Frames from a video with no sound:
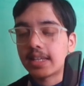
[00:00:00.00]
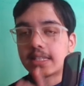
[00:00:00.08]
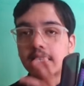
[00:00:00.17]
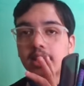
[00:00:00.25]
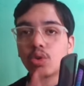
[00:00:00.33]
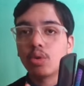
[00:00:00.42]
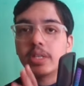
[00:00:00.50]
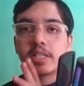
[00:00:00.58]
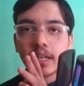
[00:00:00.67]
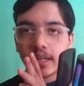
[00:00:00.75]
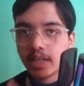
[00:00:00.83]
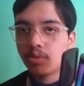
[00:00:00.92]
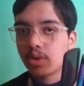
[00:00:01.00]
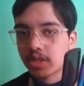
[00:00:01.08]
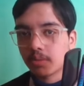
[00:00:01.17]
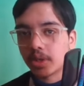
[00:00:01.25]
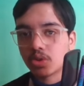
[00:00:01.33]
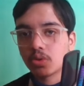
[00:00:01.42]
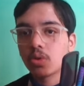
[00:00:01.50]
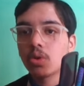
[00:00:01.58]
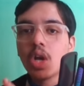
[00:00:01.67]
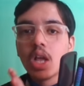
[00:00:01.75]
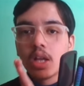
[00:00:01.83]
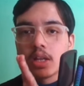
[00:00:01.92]
एस टी ओबीसी एंड ईडब्ल्यू के बच्चों
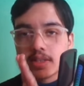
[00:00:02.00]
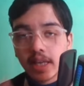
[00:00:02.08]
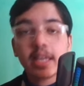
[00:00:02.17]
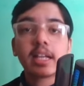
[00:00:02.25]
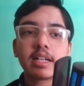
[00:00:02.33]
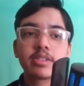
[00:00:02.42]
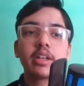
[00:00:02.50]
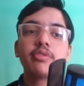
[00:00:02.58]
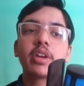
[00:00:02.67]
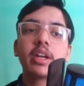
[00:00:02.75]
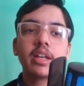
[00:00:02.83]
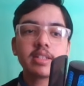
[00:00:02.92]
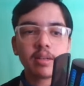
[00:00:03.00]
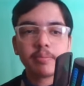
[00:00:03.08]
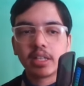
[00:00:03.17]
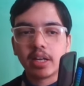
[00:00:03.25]
को सही कास्ट सर्टिफिकेट ही सबमिट